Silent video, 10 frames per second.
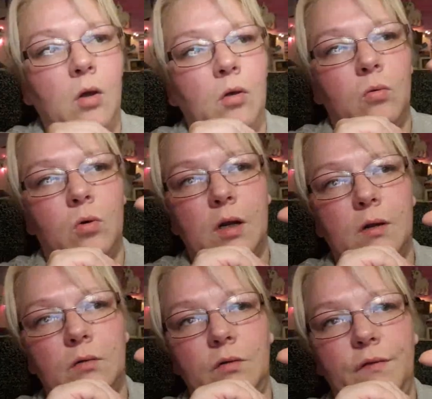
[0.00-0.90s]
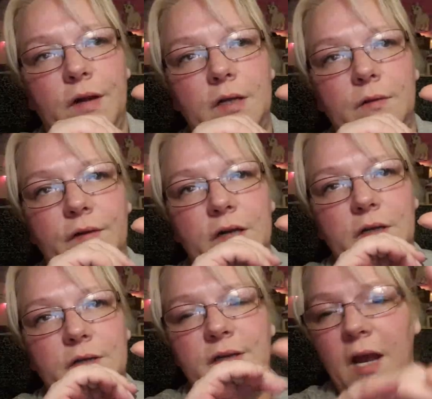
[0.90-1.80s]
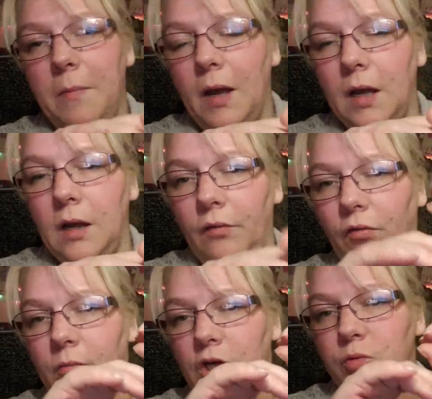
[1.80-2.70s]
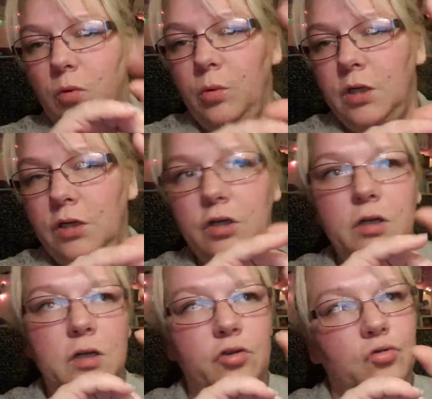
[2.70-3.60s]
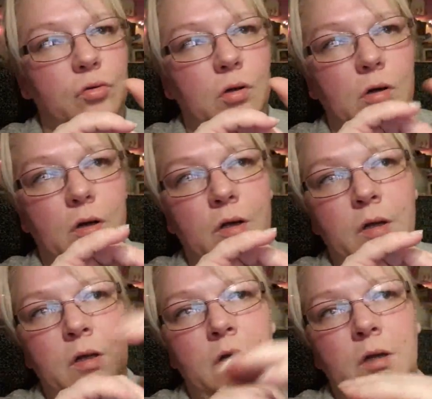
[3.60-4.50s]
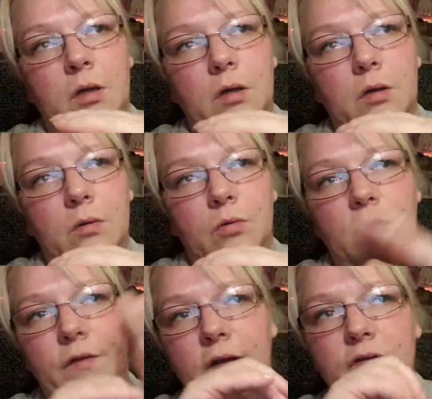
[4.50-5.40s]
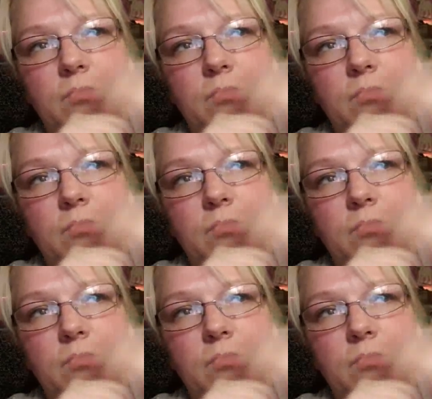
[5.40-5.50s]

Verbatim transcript: Oder und wel, welches Thema, zum Beispiel Vintage oder äh, Universum